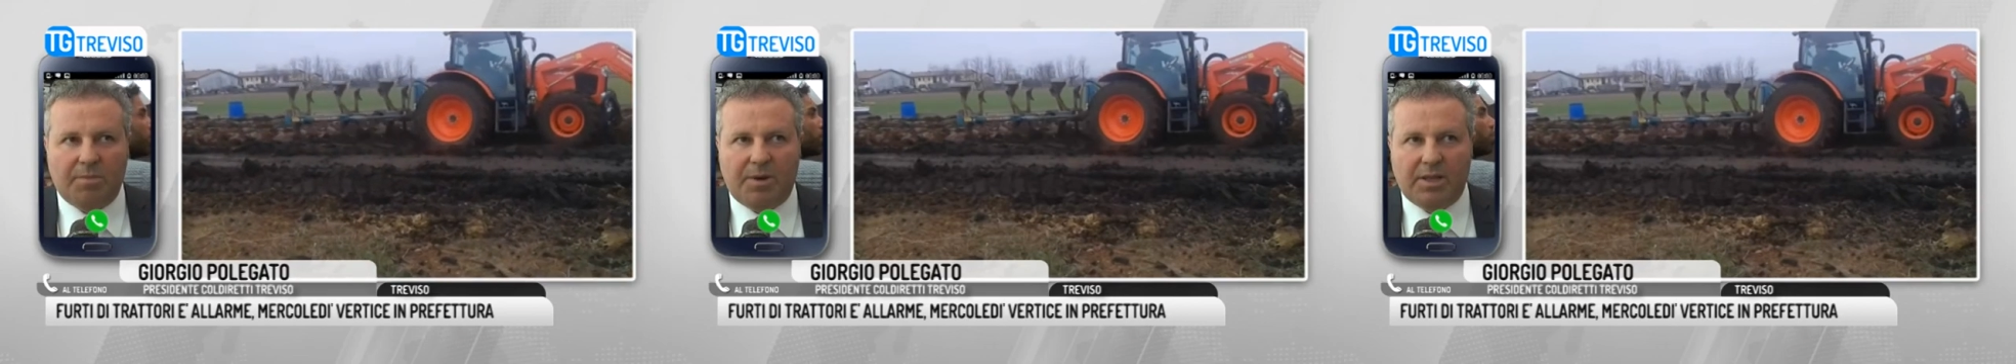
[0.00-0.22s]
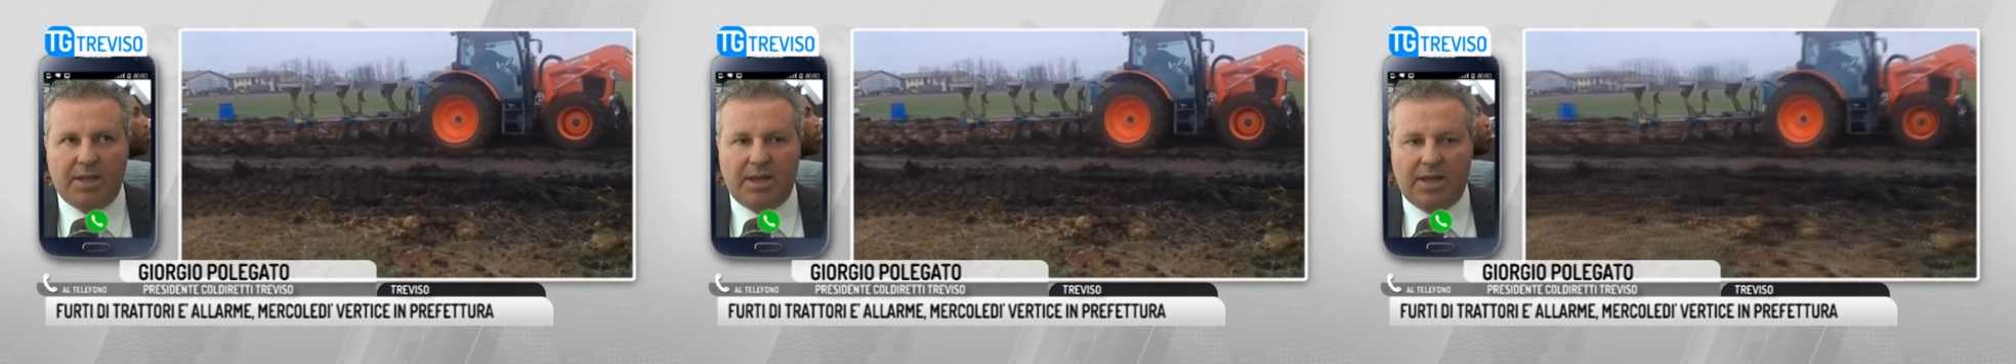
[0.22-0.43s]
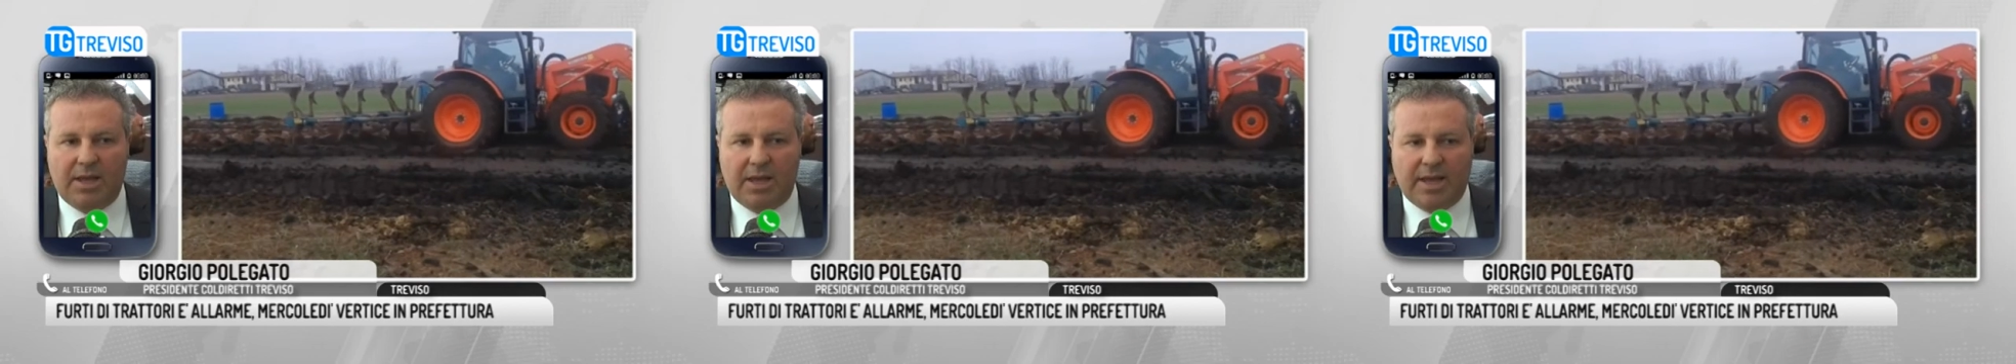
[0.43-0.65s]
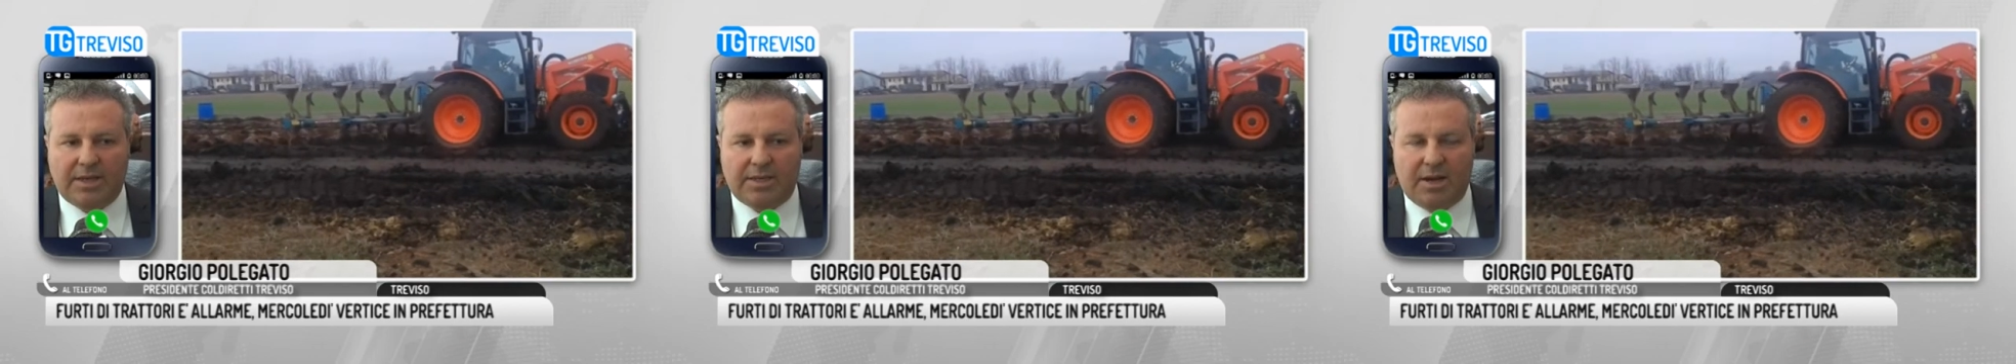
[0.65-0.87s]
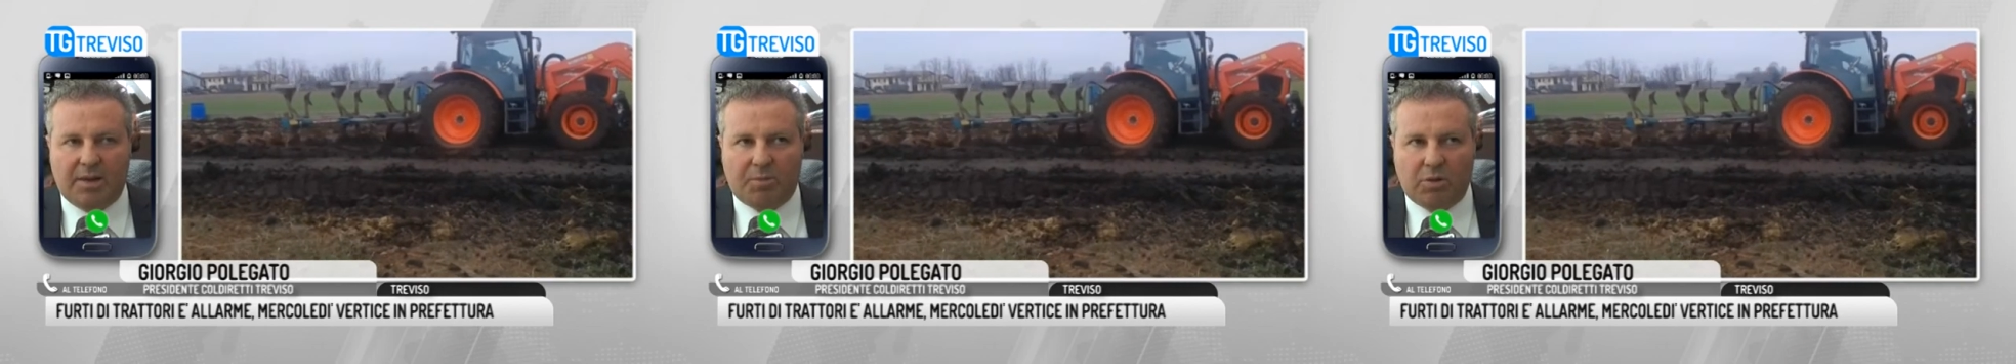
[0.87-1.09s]
e, e,
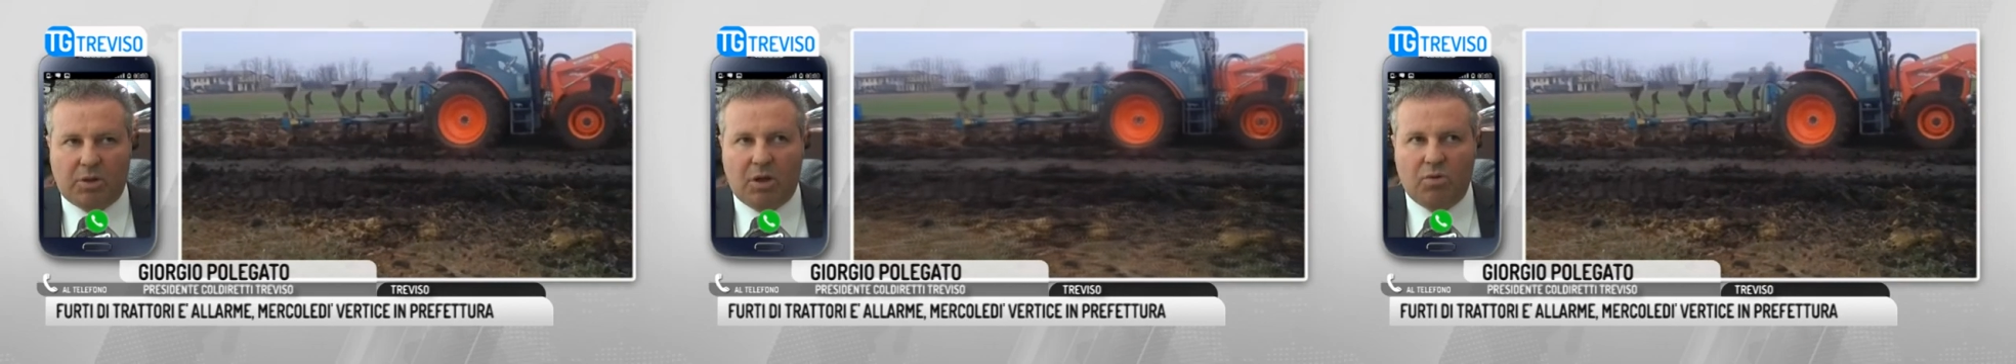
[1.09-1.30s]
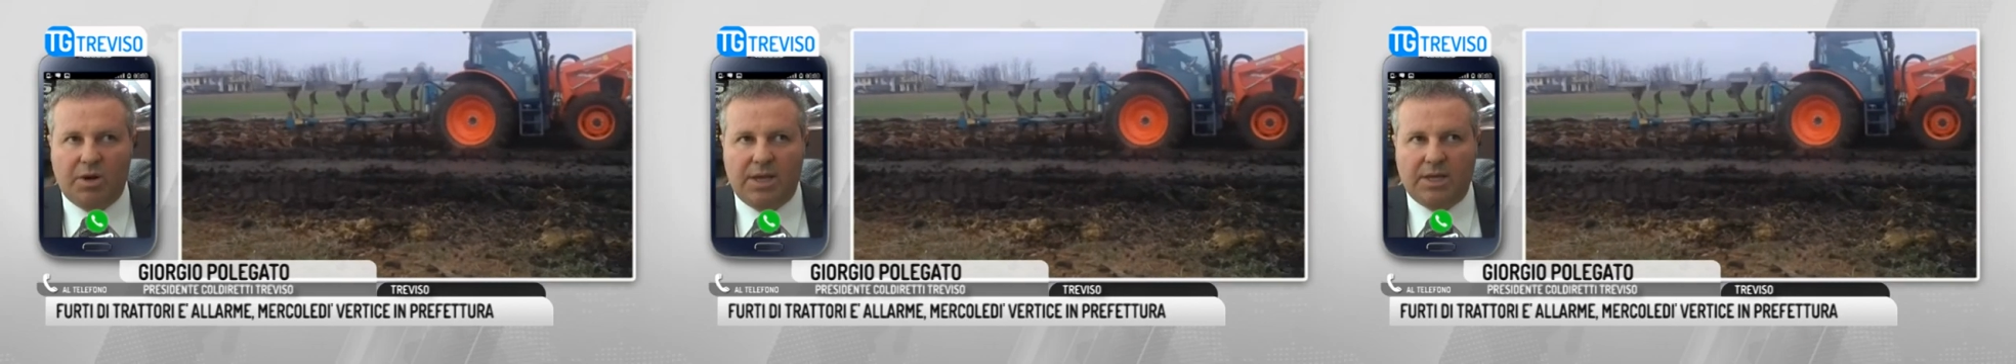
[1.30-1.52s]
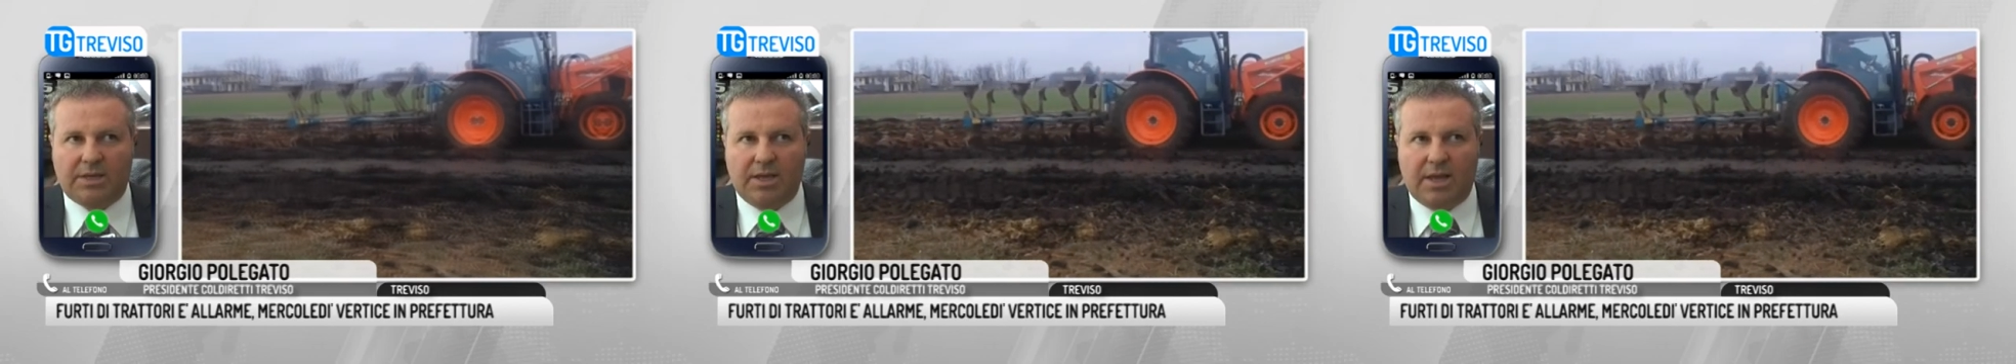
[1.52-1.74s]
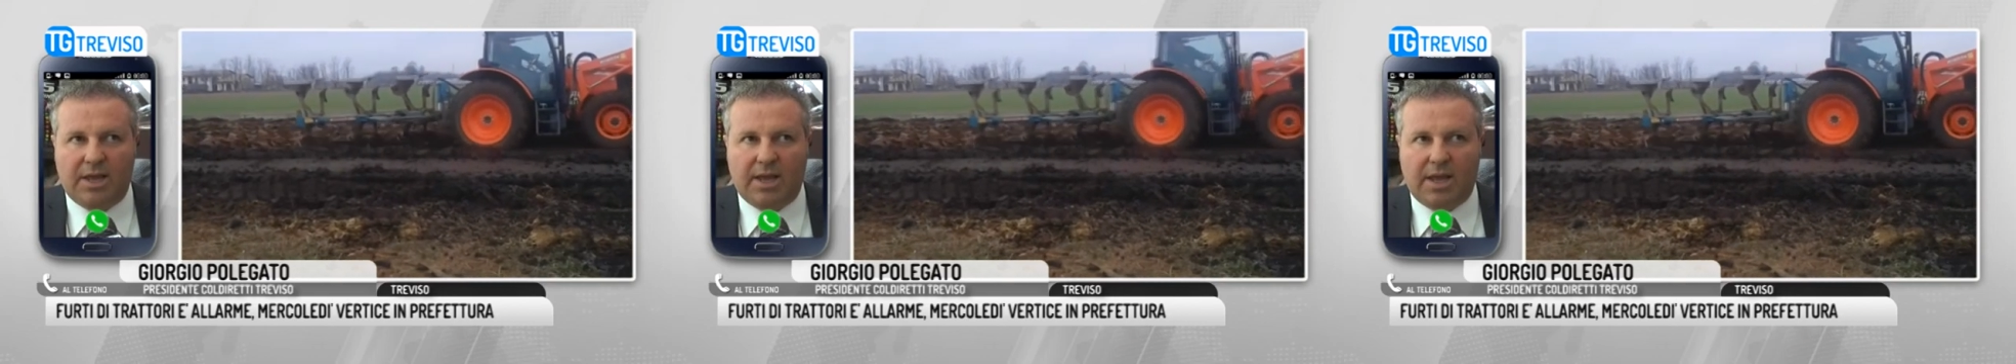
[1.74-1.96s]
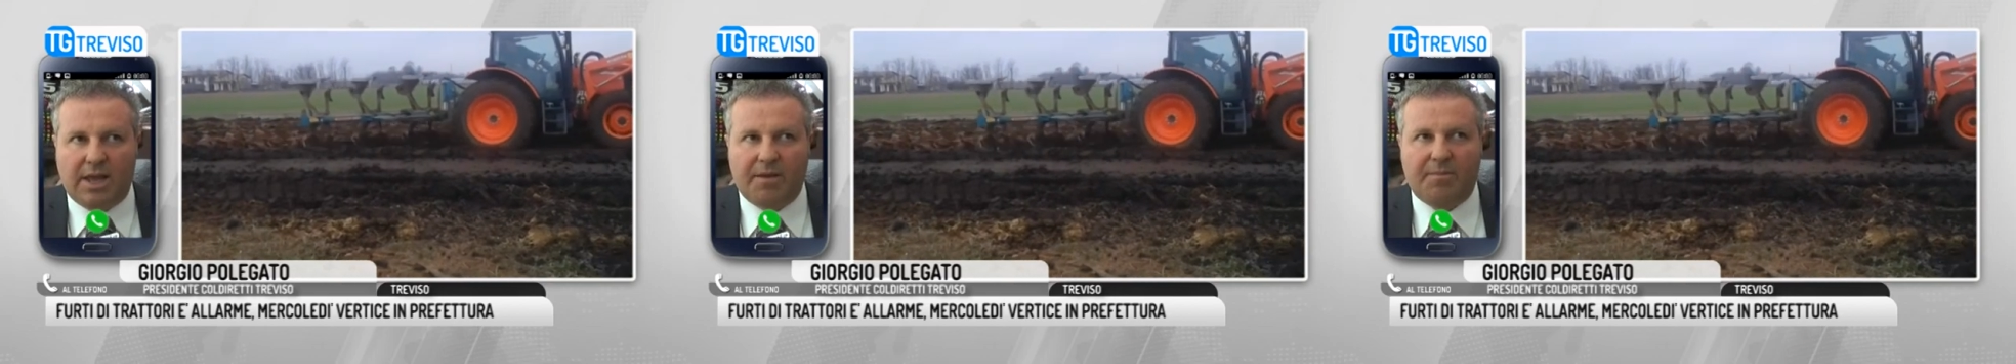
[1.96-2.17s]
nonostante abbiano gli
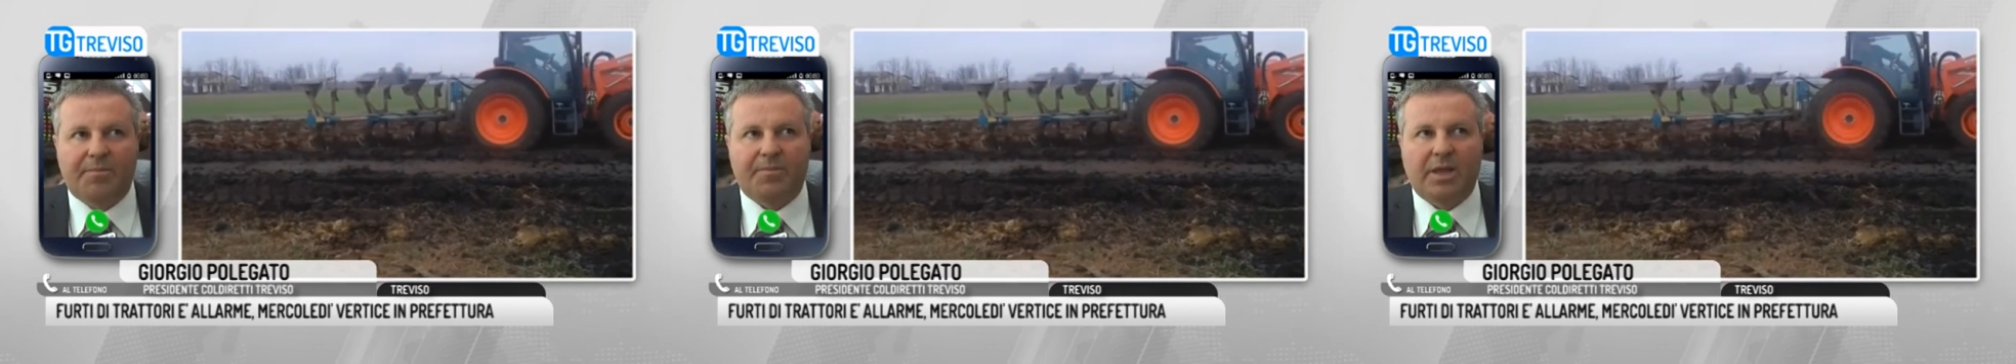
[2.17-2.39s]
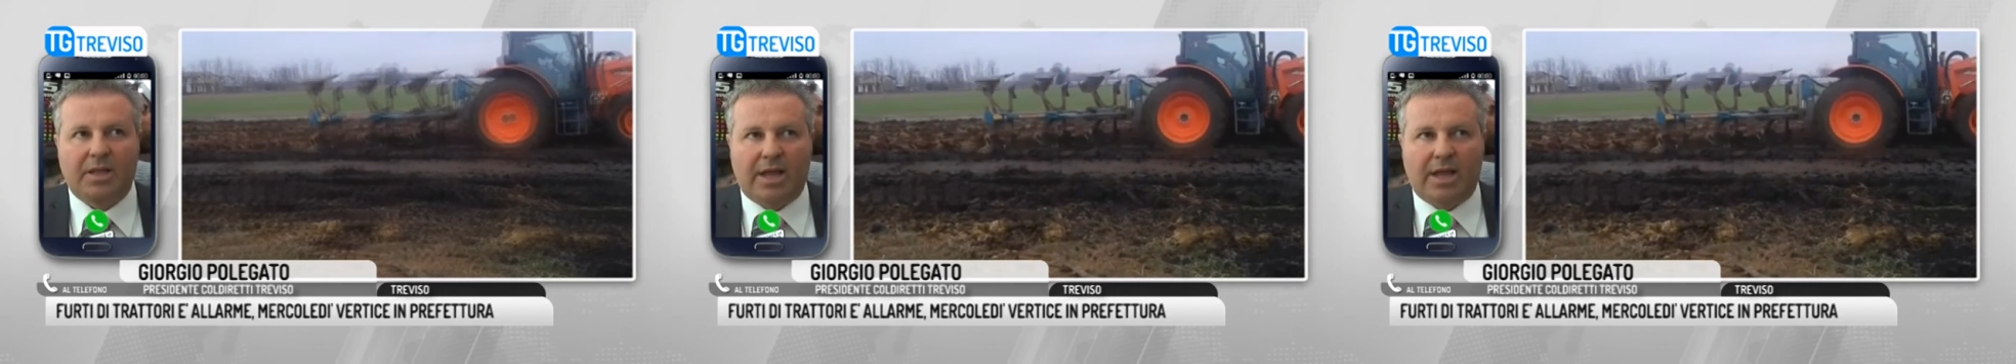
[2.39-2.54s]
antifurti,